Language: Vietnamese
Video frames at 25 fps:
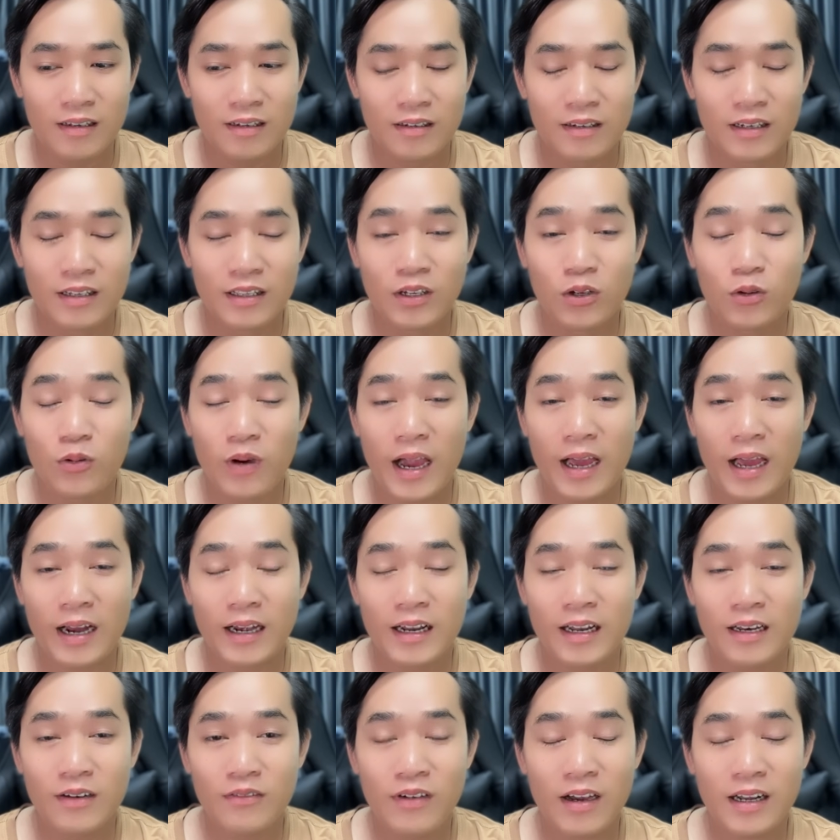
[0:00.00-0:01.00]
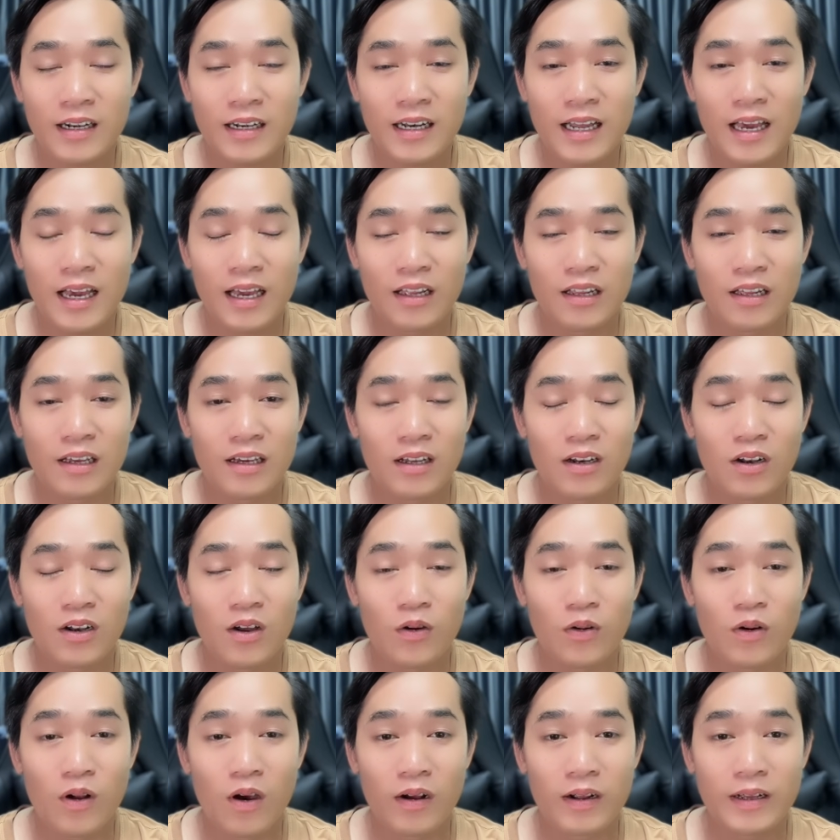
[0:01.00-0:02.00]
liên quan đến vấn đề à,
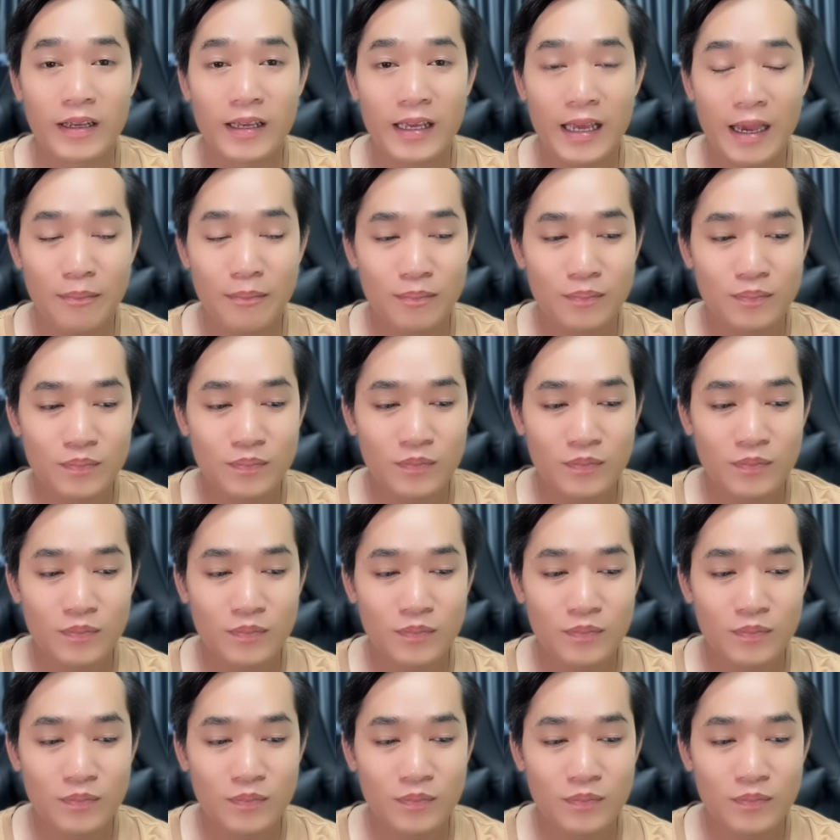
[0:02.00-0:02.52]
lộ đoạn ghi âm